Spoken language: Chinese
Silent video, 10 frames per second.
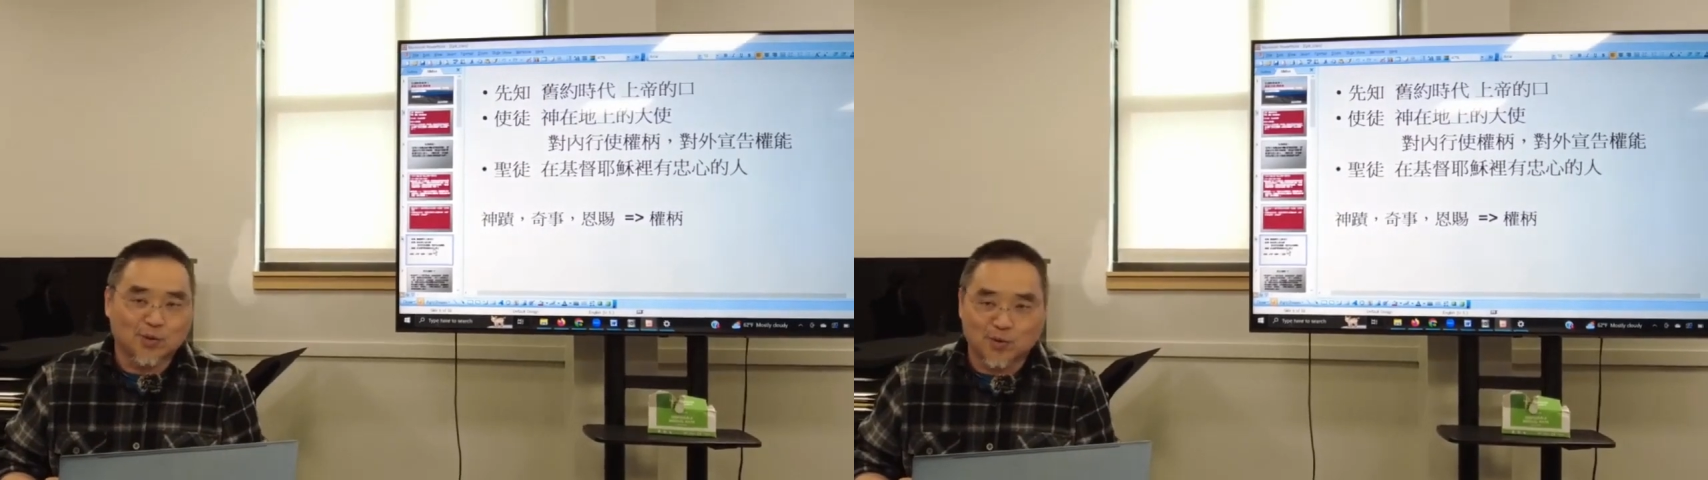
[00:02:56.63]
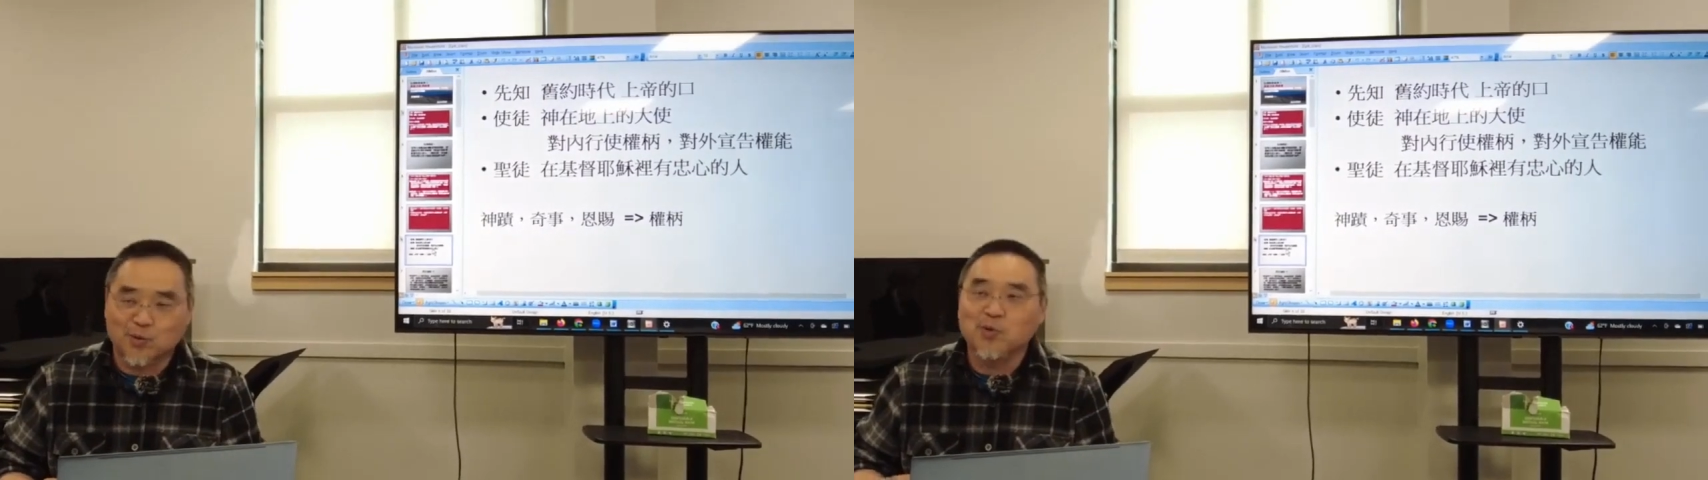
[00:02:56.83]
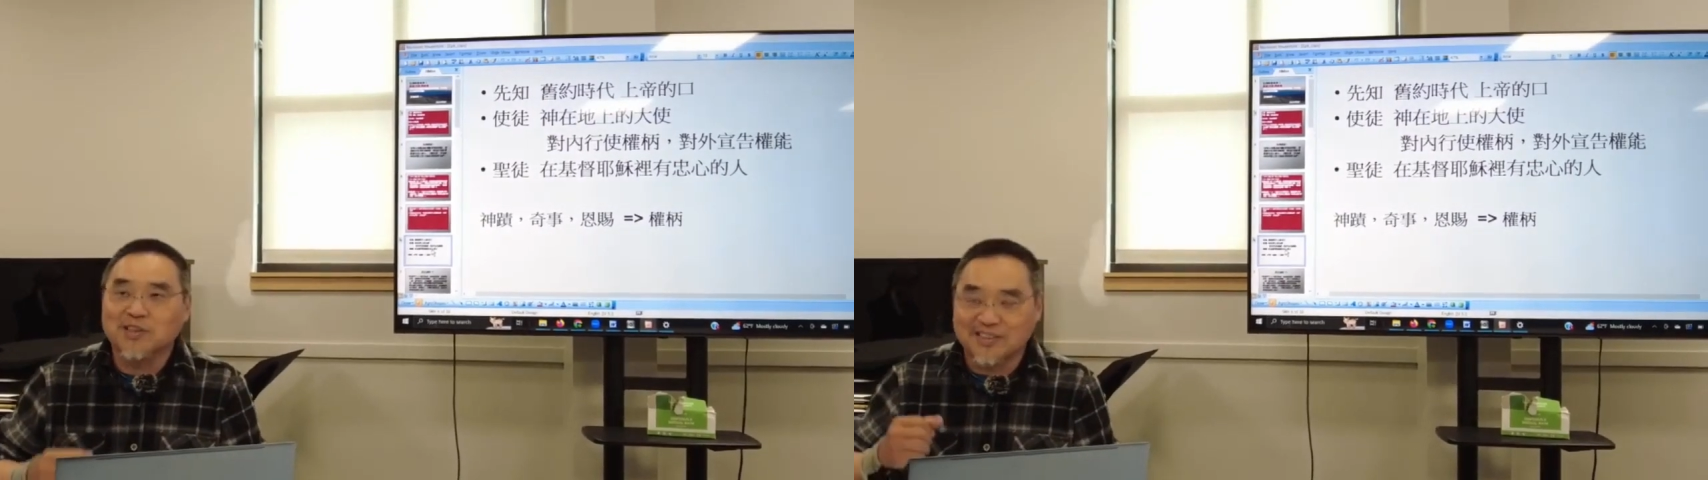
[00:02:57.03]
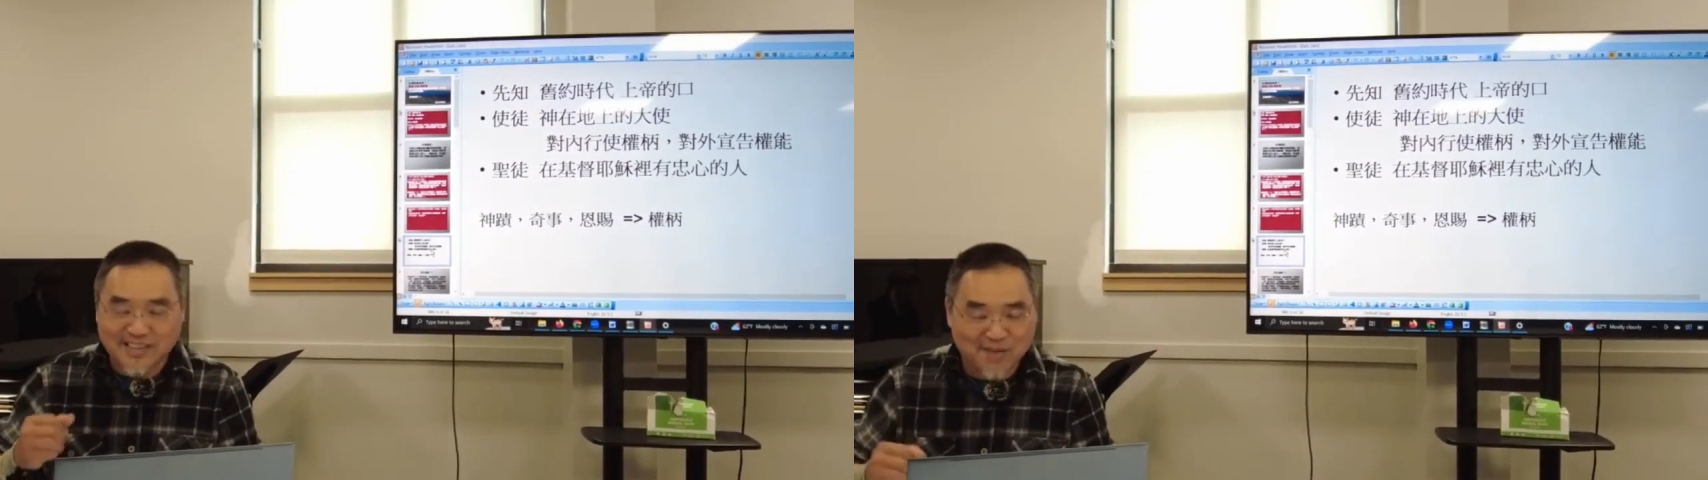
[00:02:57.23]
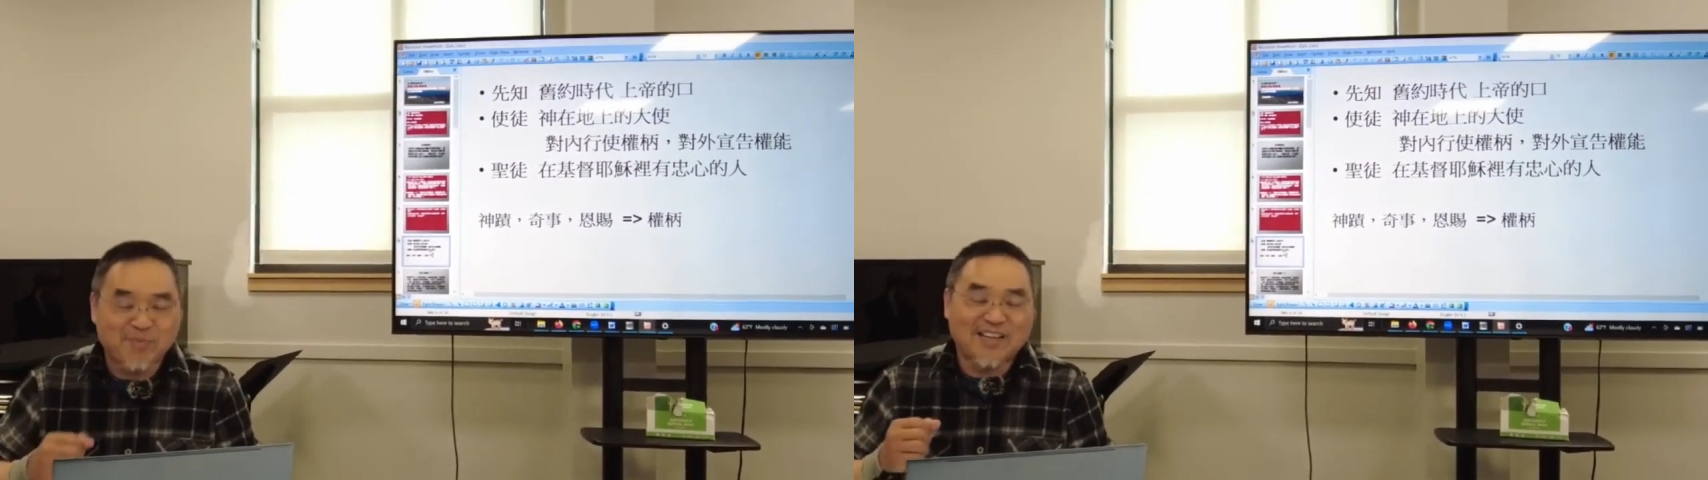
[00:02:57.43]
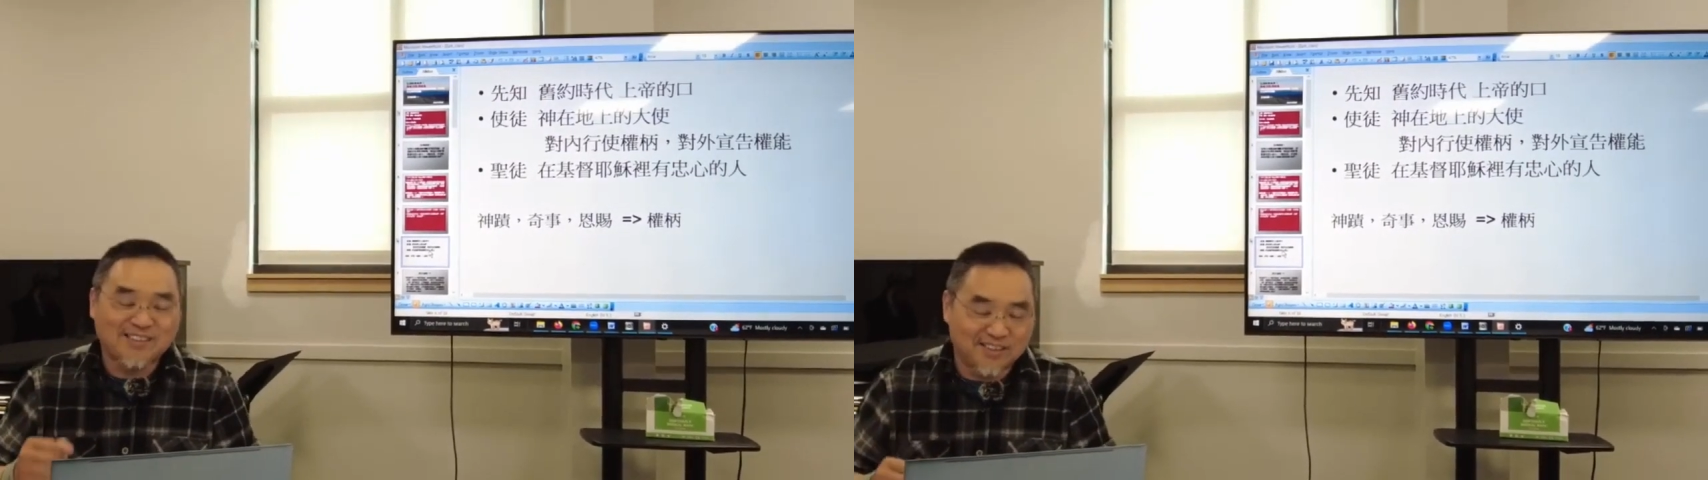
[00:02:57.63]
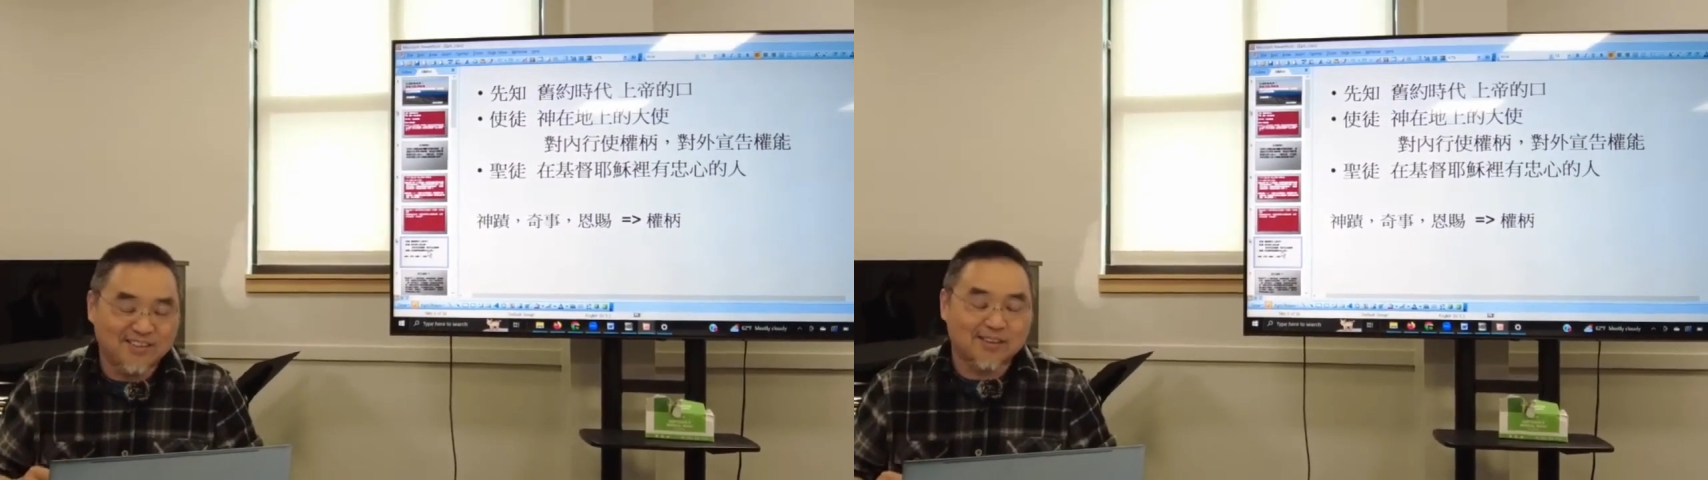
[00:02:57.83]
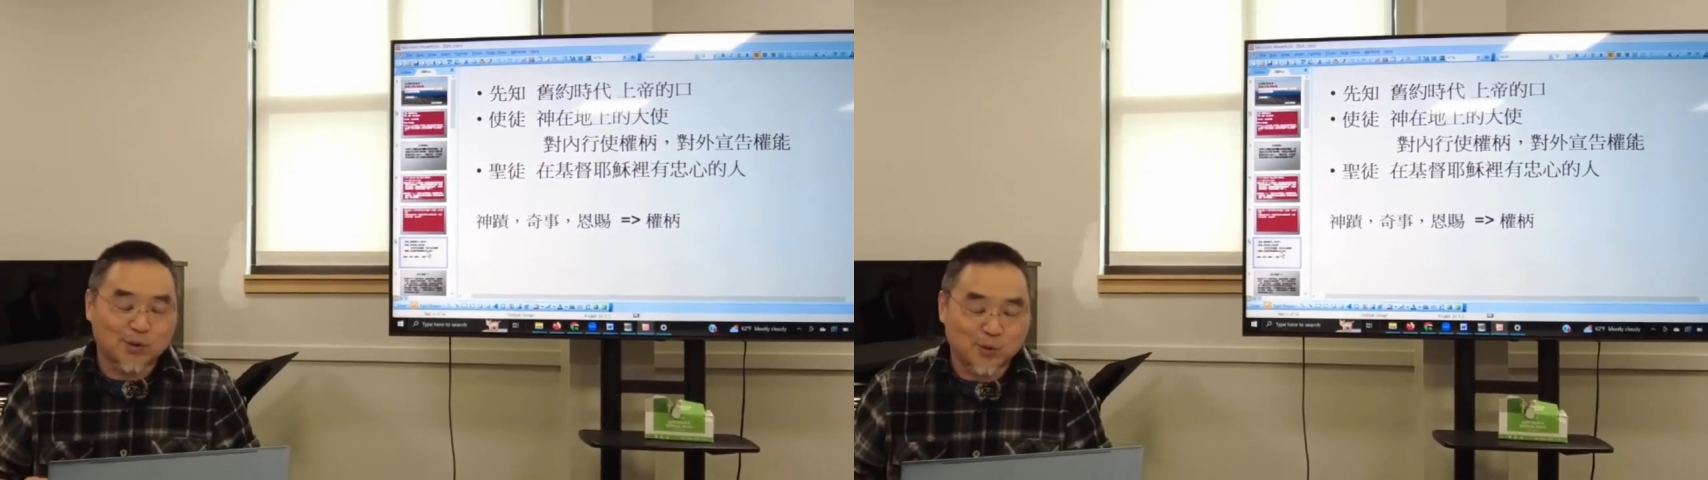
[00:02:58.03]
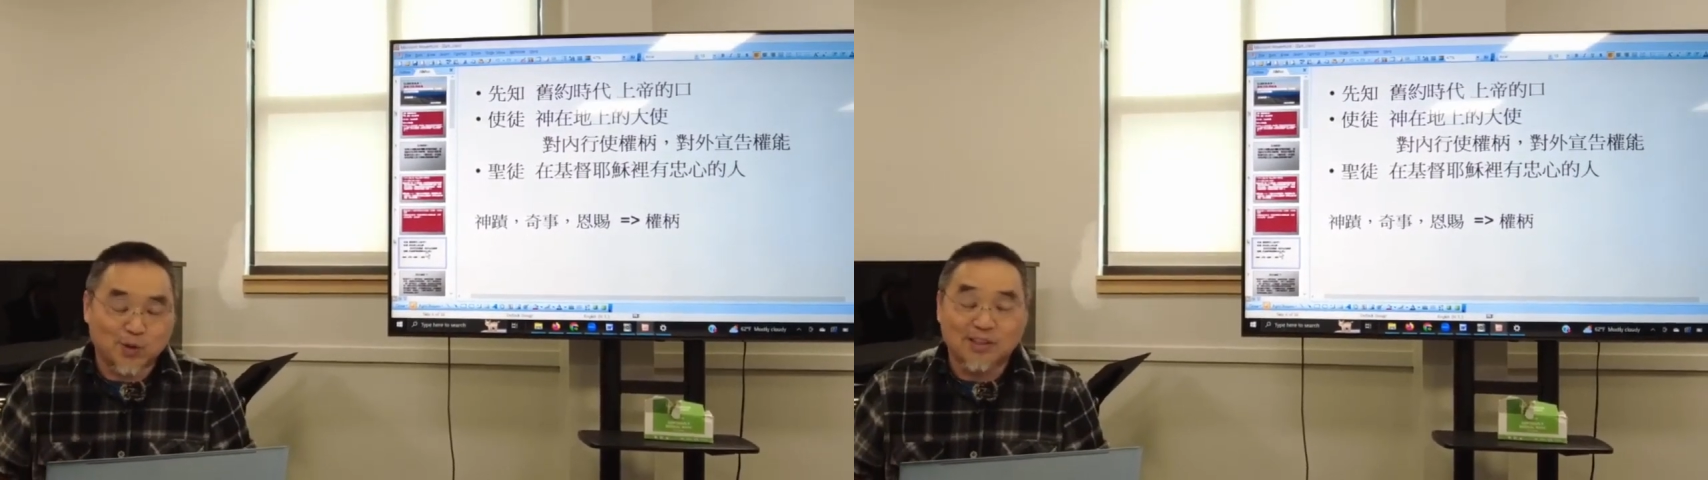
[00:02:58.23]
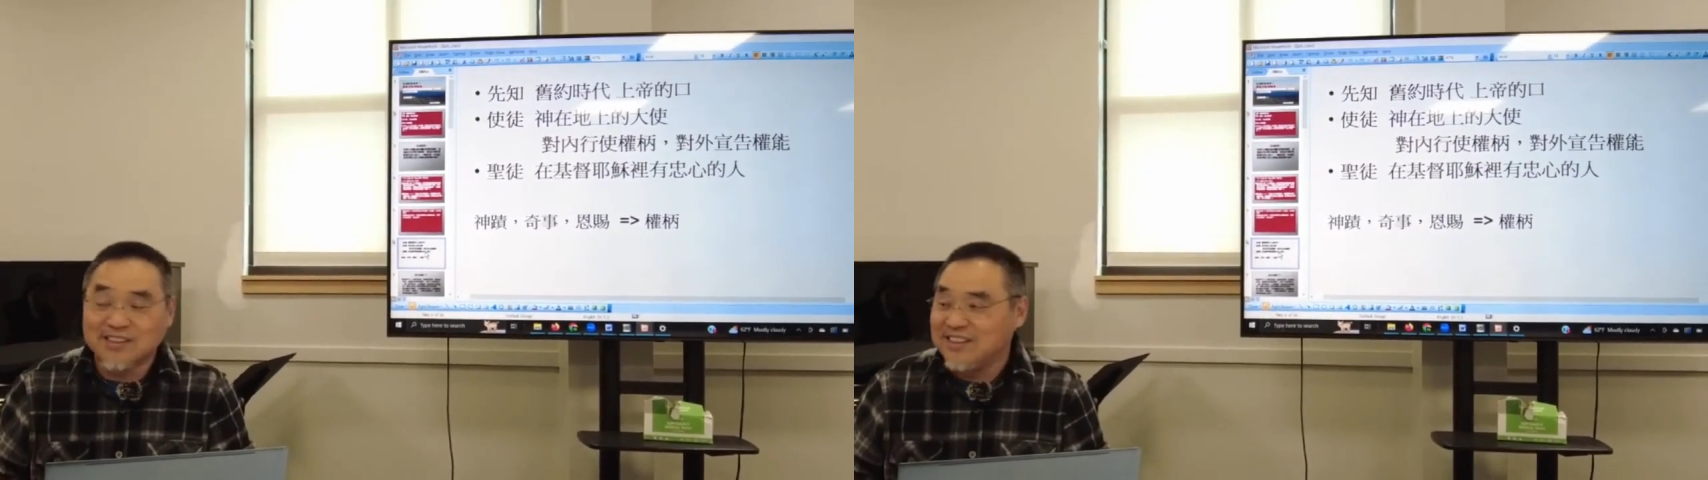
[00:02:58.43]
如果坦白诚实的
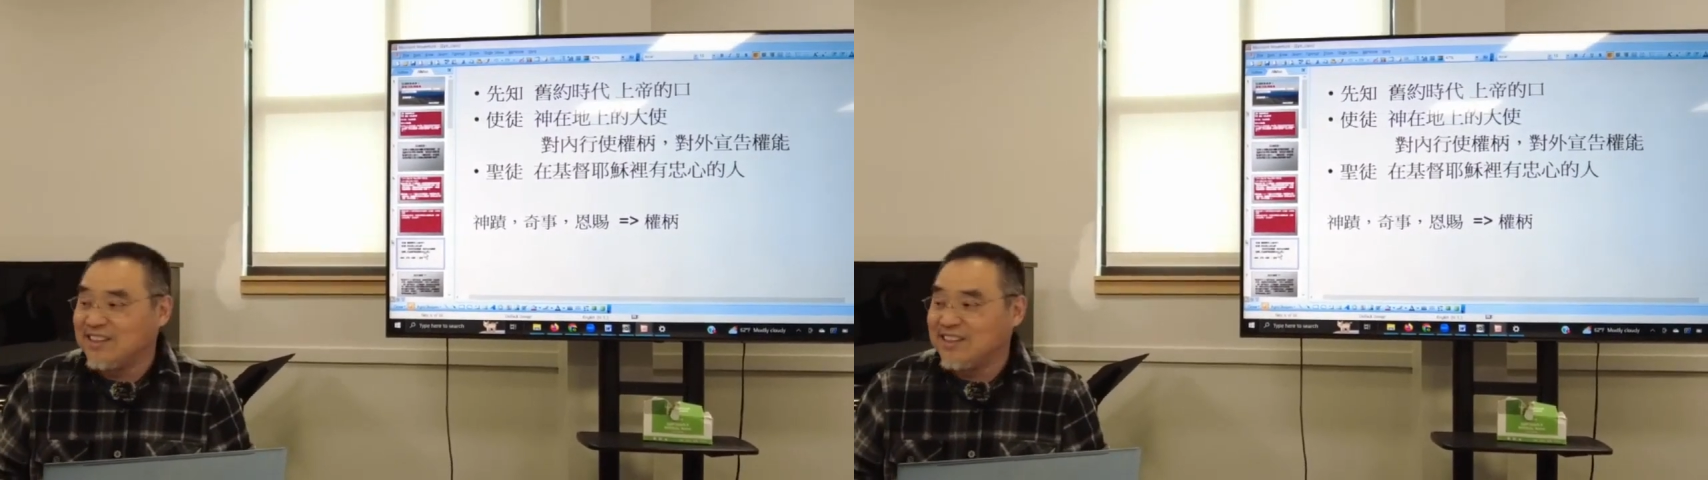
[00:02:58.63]
说，